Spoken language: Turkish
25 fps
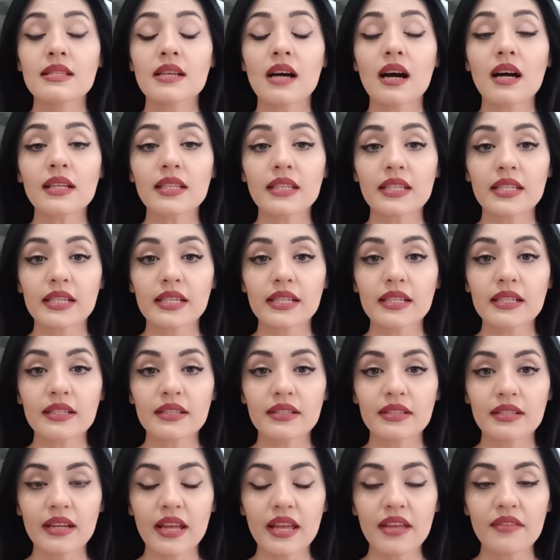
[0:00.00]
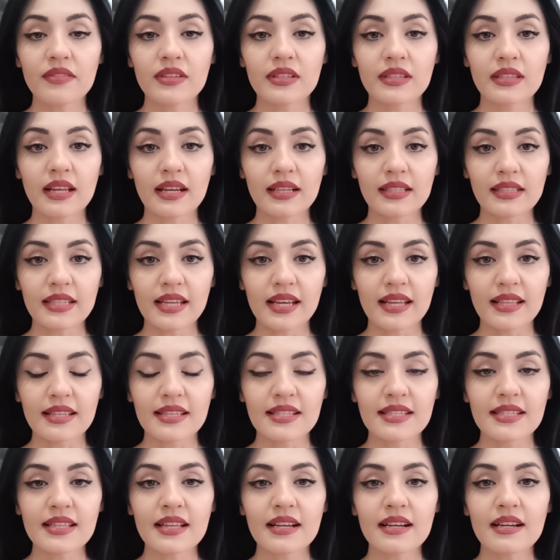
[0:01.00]
Ta ki Raven'dan
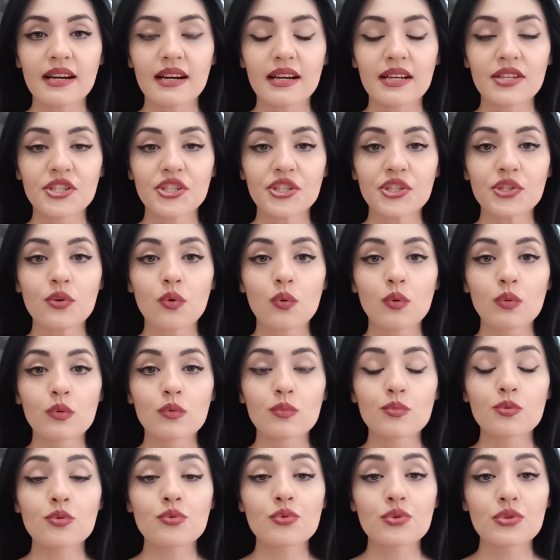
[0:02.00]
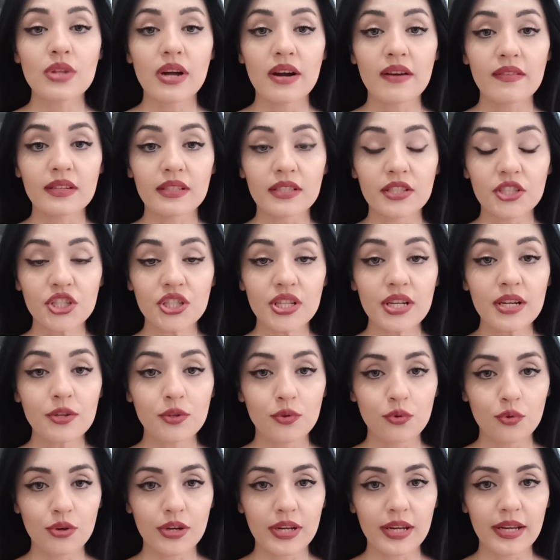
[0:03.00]
kendisine karşı olumsuz davranışlar
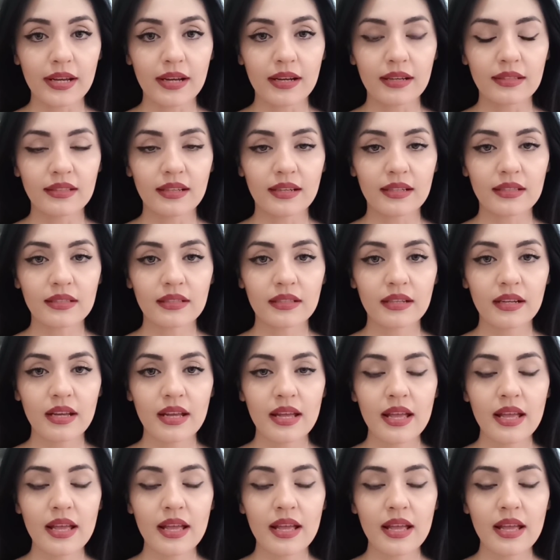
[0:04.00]
görene kadar.